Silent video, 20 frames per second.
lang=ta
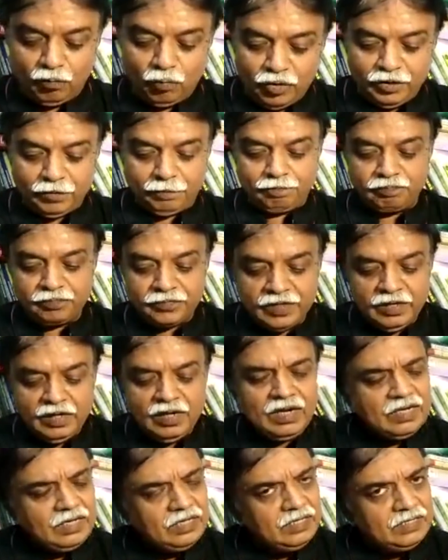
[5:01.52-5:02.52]
முடியும்
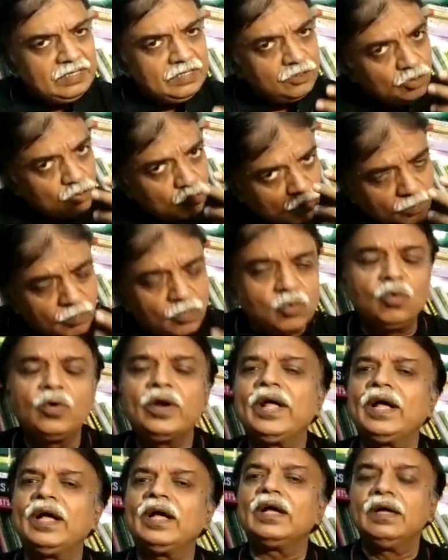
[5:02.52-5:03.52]
இது இதுக்கும் கூட
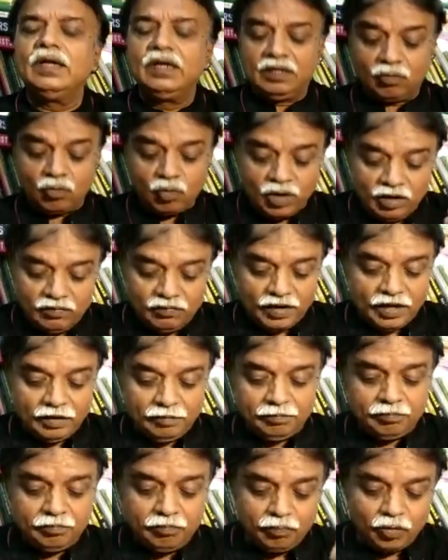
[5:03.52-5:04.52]
குரல்
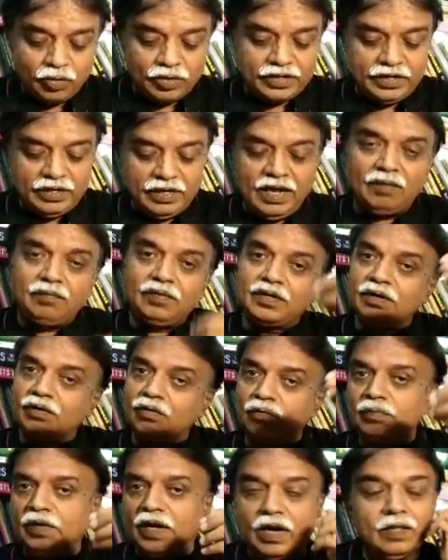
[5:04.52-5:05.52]
வளம் போன்ற
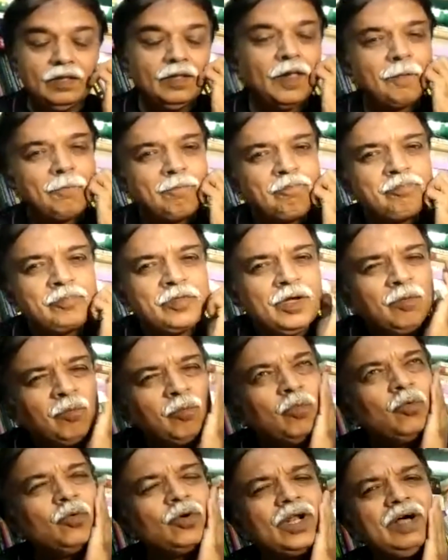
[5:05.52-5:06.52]
எல்லாவற்றுக்கும் நல்லது
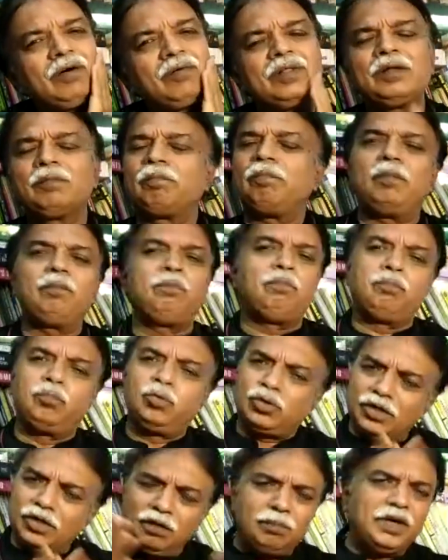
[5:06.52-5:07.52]
மூன்றாவது
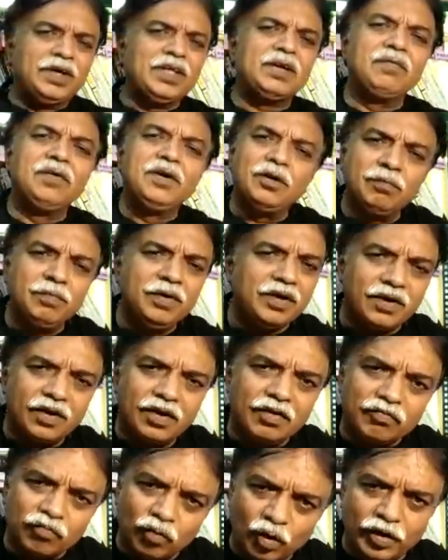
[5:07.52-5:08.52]
புத்தகம் படிக்க வேண்டும் என்று
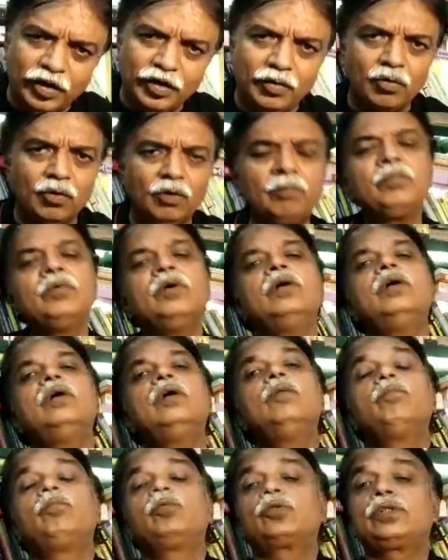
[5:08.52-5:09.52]
சொல்கின்றோம்
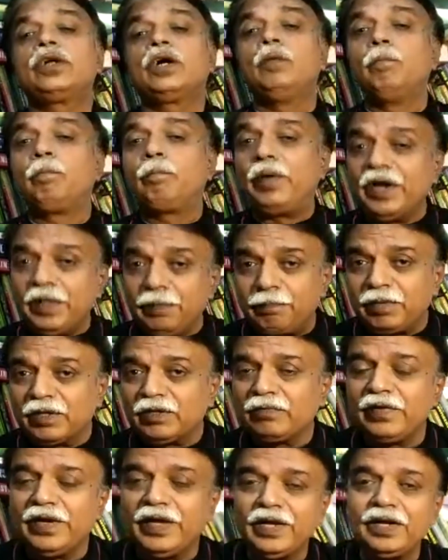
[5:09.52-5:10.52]
புத்தகம்
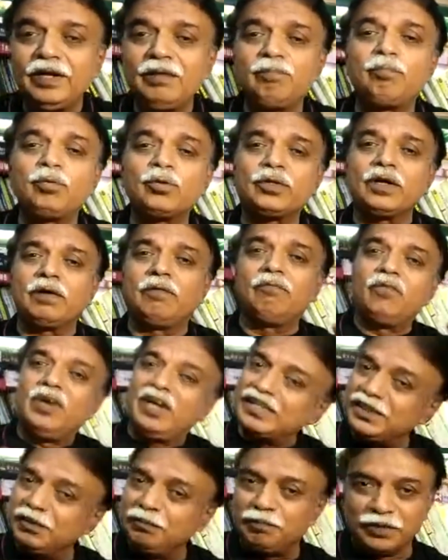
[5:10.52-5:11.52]
படிப்பது வேறு புத்தகம்
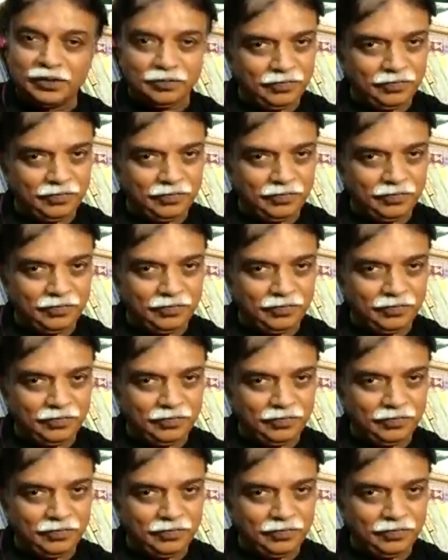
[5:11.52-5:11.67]
வாசிப்பது